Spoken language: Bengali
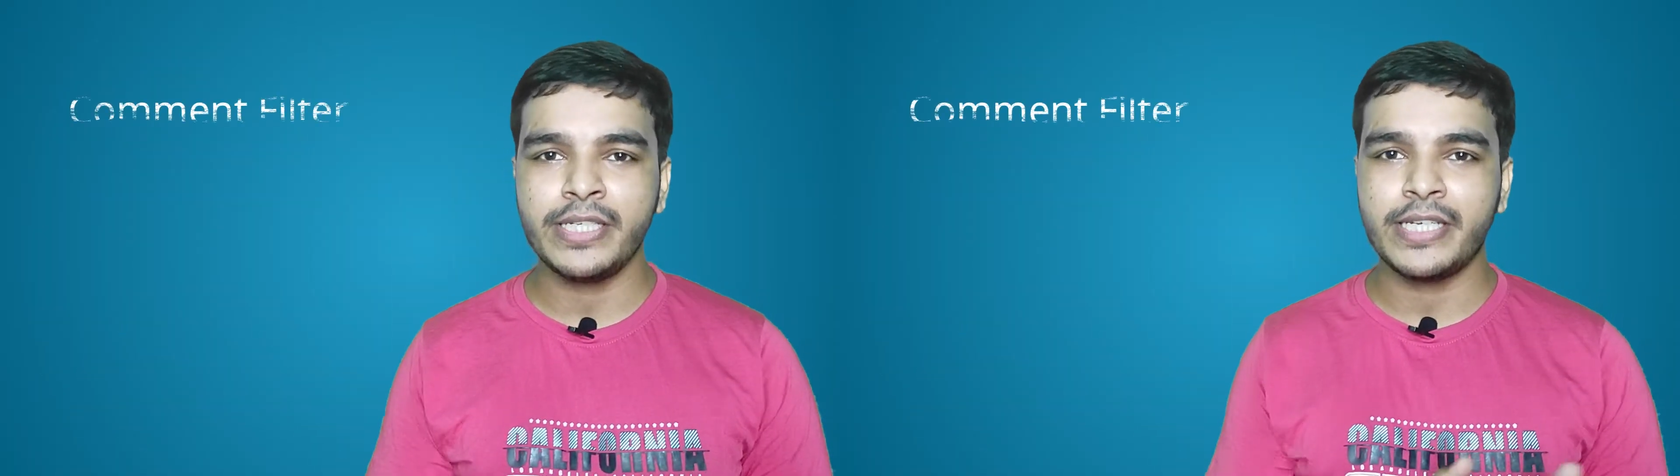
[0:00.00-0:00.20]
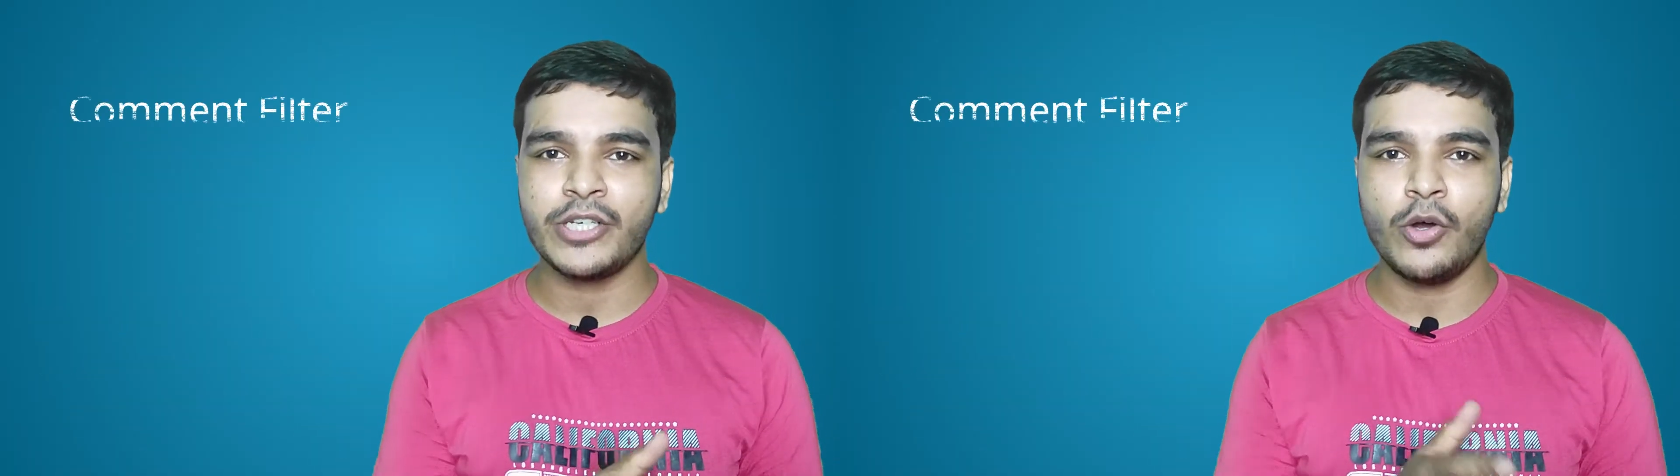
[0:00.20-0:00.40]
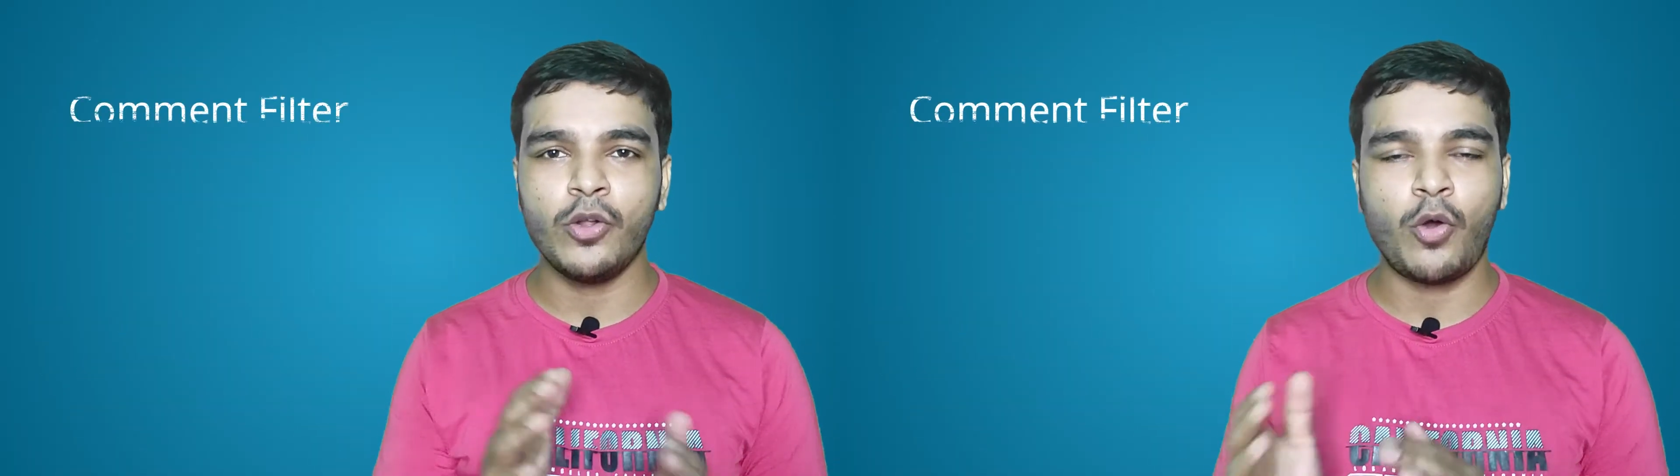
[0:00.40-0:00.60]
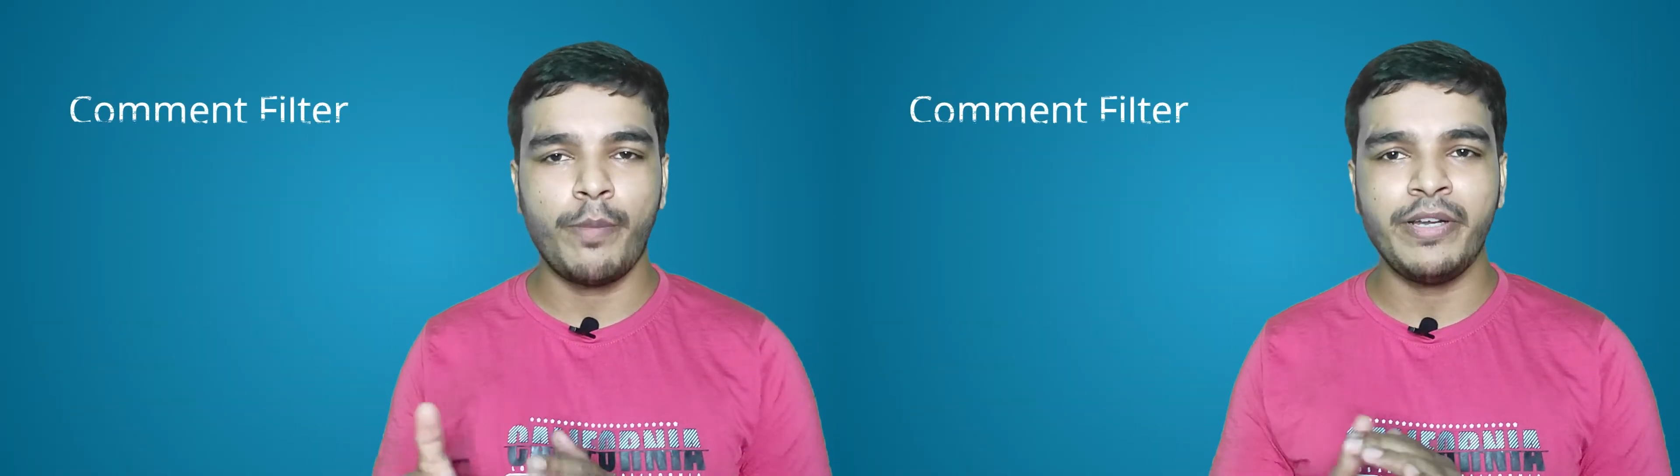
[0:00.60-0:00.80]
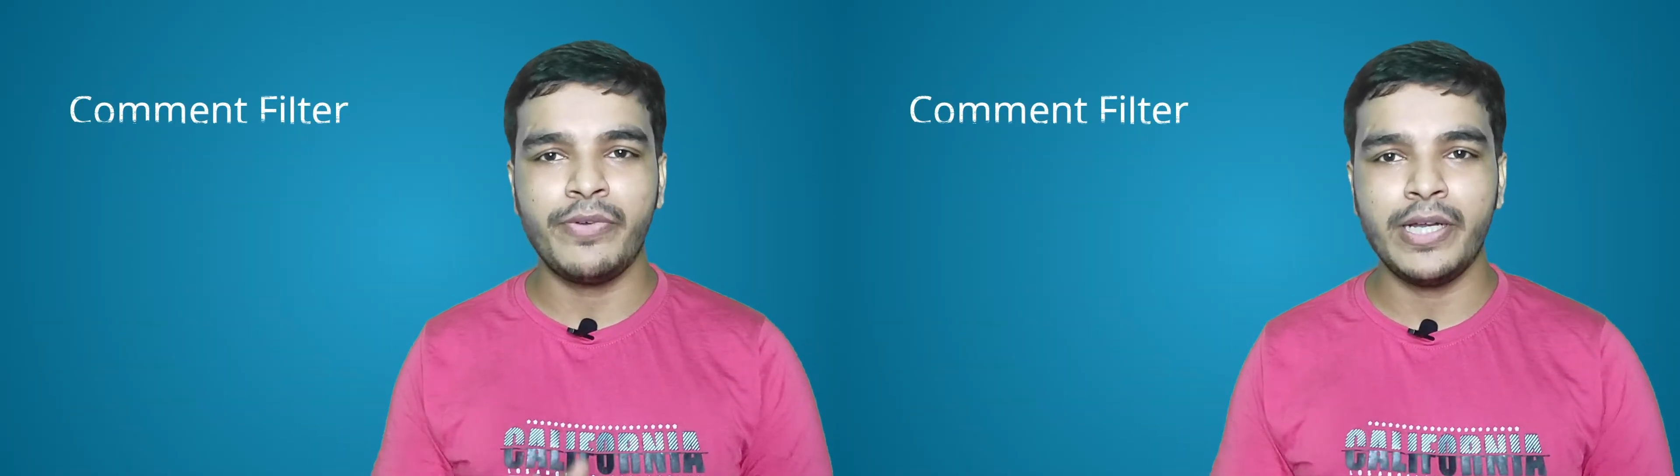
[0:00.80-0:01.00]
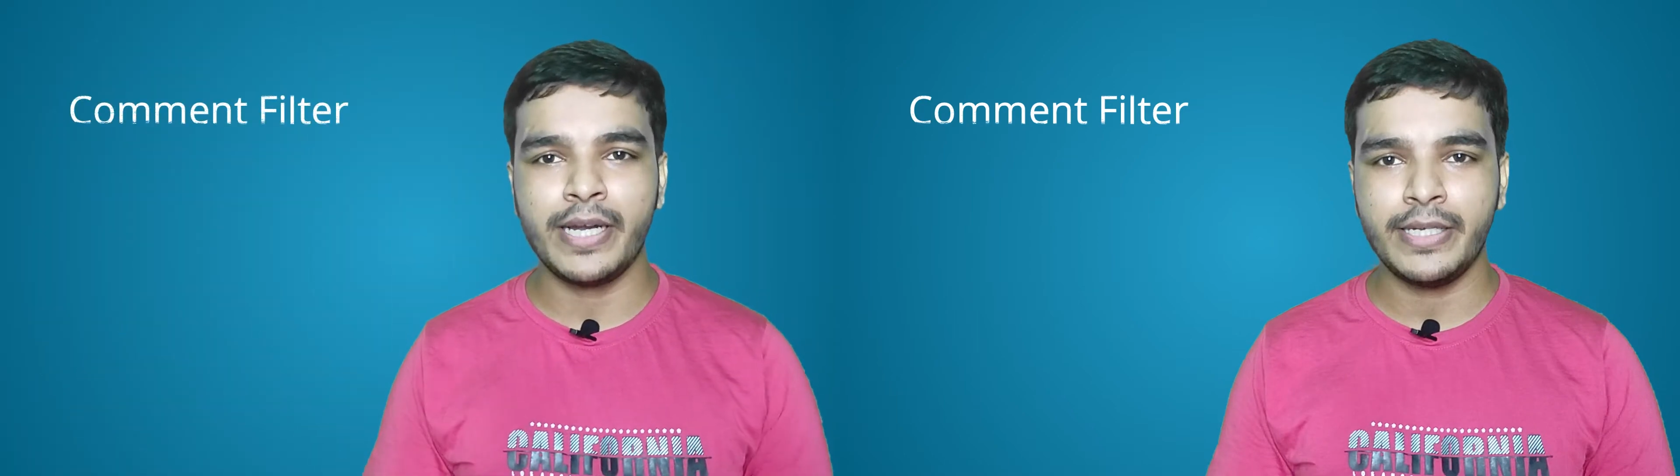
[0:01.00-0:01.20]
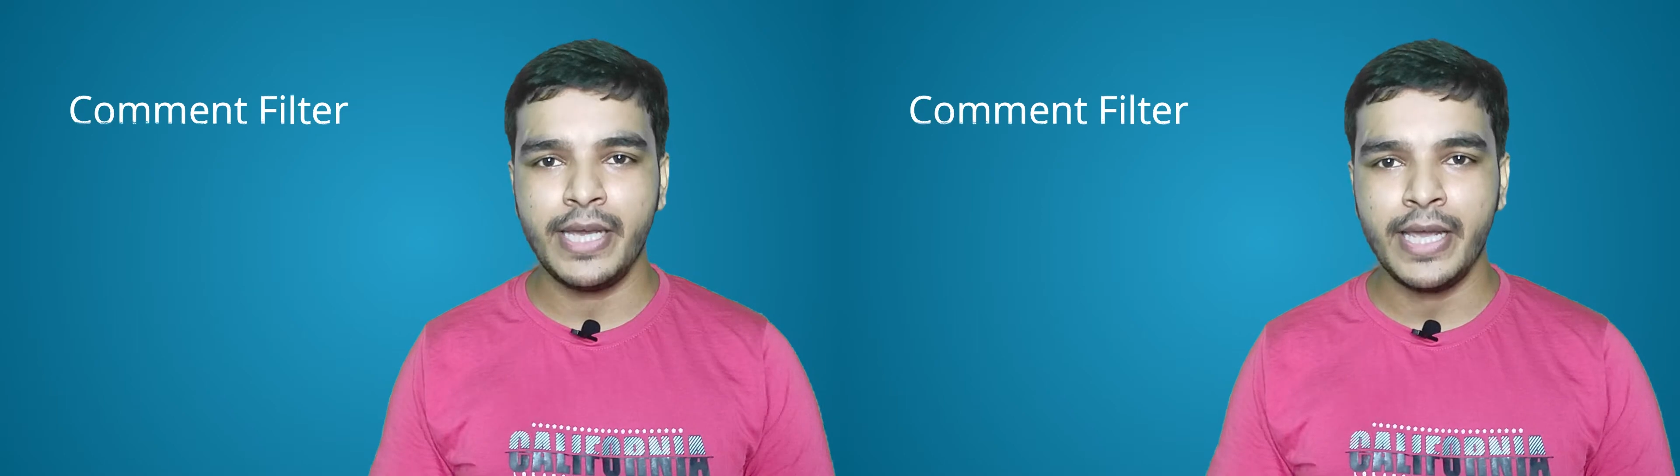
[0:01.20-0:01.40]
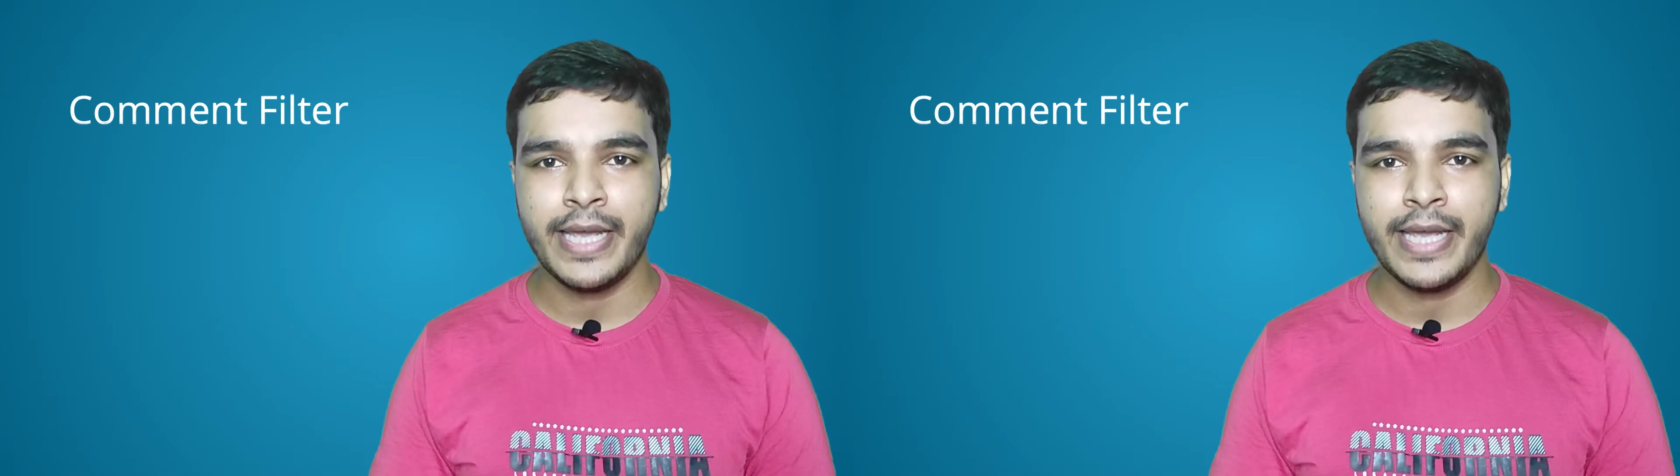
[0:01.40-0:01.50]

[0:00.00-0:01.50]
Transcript: সেটি হলো কমেন্ট ফিল্টার নিয়ে